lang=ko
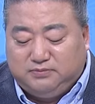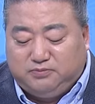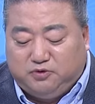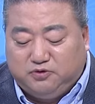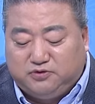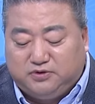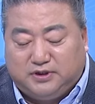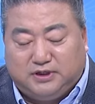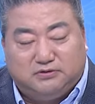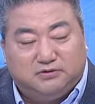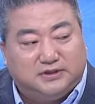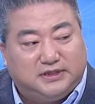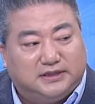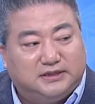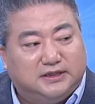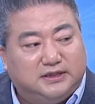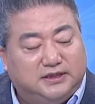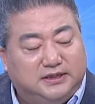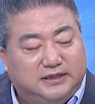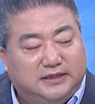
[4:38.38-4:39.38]
보더라도
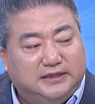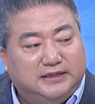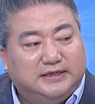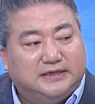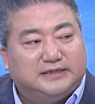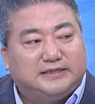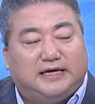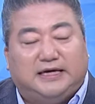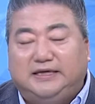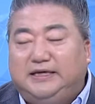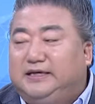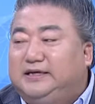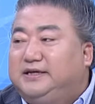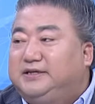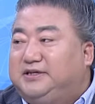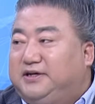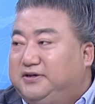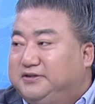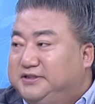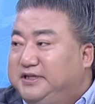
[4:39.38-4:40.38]
상당히 사회의
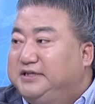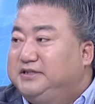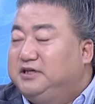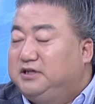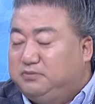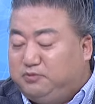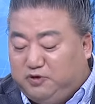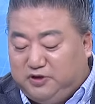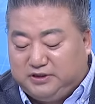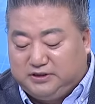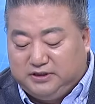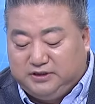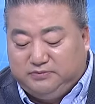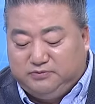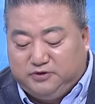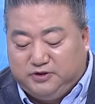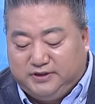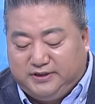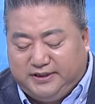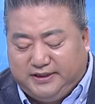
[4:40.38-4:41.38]
경쟁력을 보였던
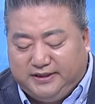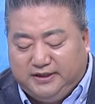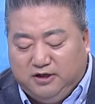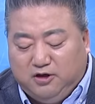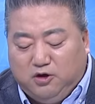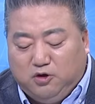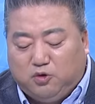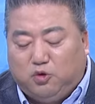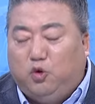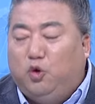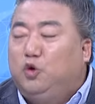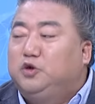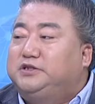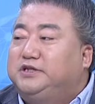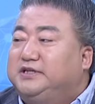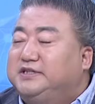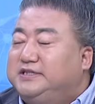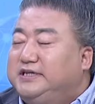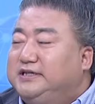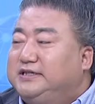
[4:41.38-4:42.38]
인물인데 고
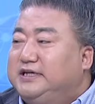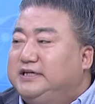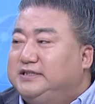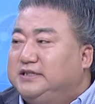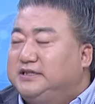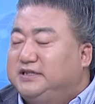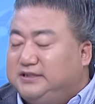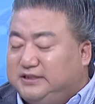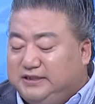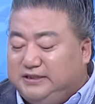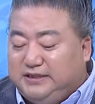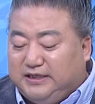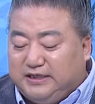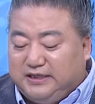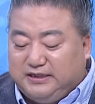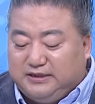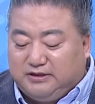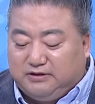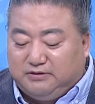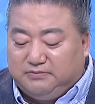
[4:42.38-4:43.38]
정세영 회장이 그런 이야기를
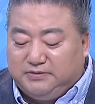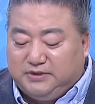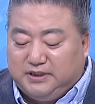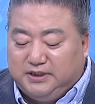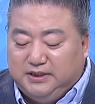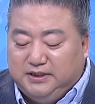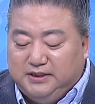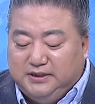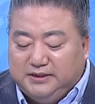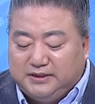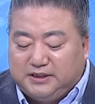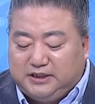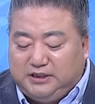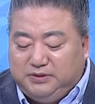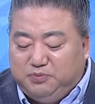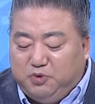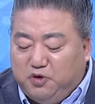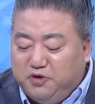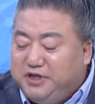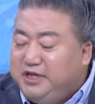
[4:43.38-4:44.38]
했다고 합니다.
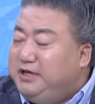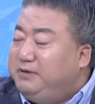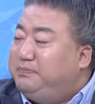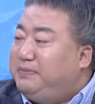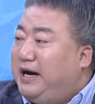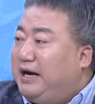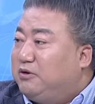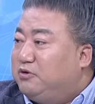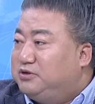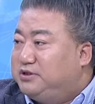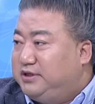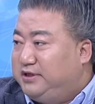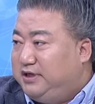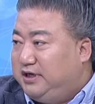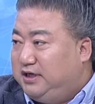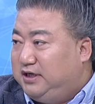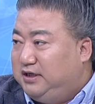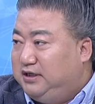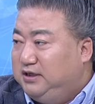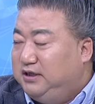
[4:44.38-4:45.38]
기본이
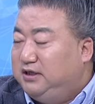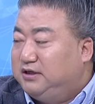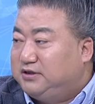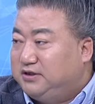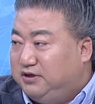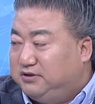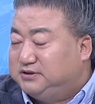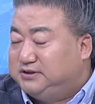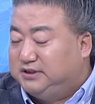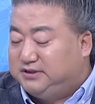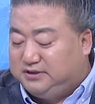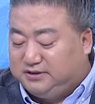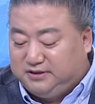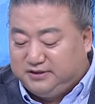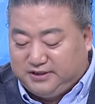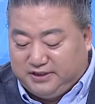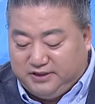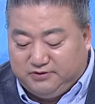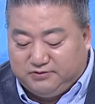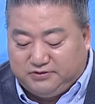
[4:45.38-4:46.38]
바로서야 경쟁력을
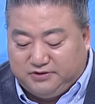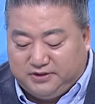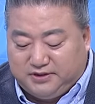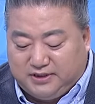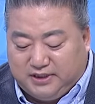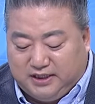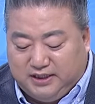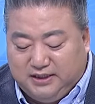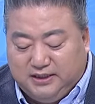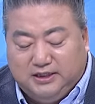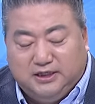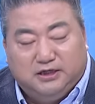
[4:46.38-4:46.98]
키울 수 있다. 뭐